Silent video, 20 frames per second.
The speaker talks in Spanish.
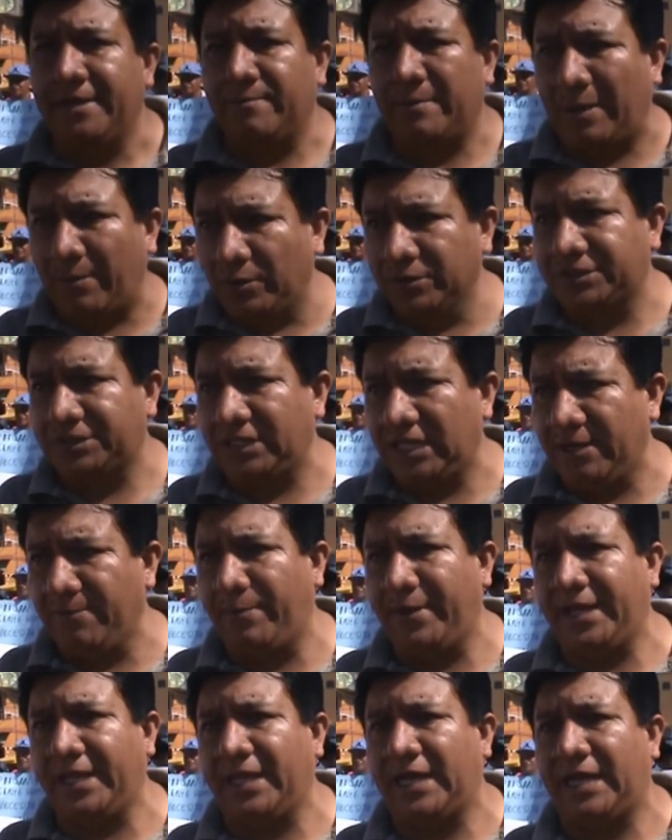vamos
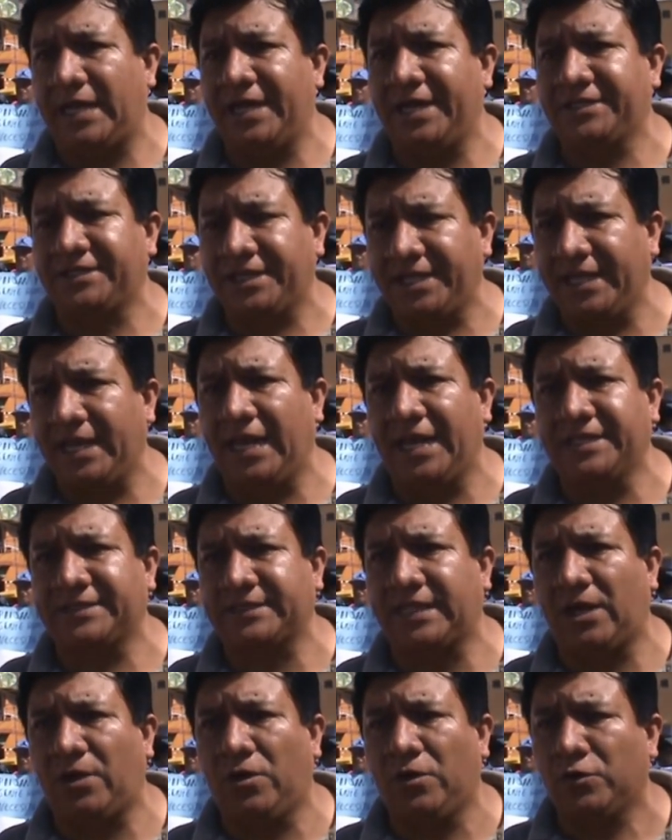siempre a exigir al
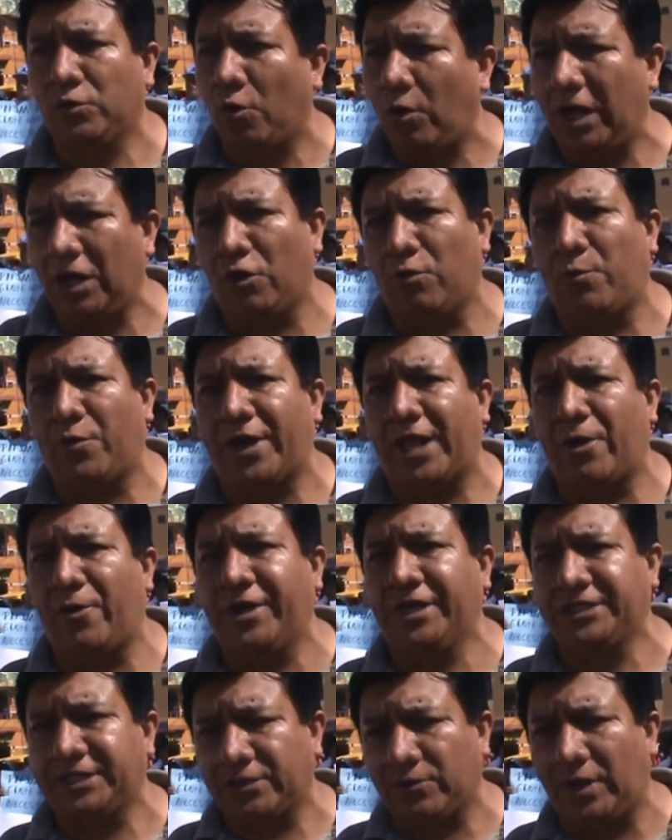Estado, no a los
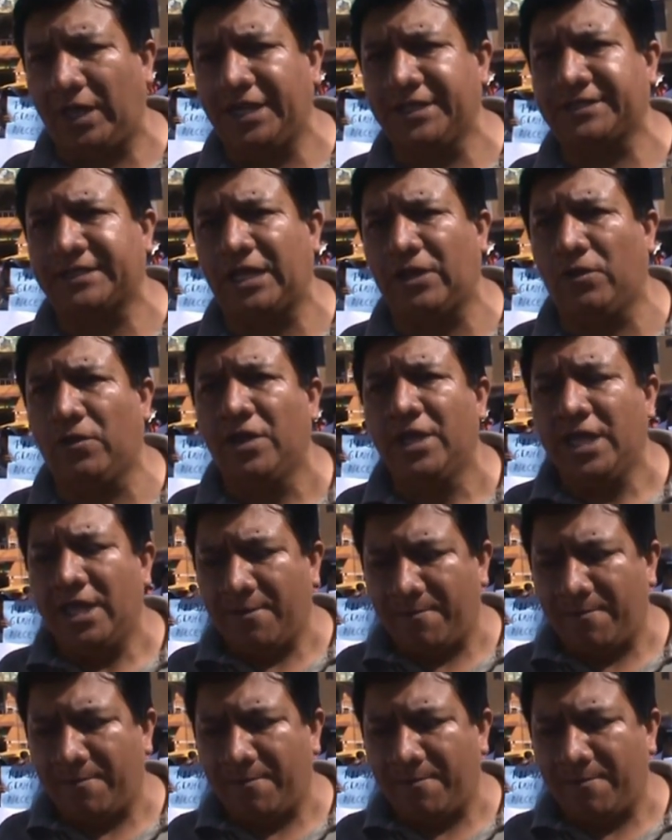moradores, sino al Estado,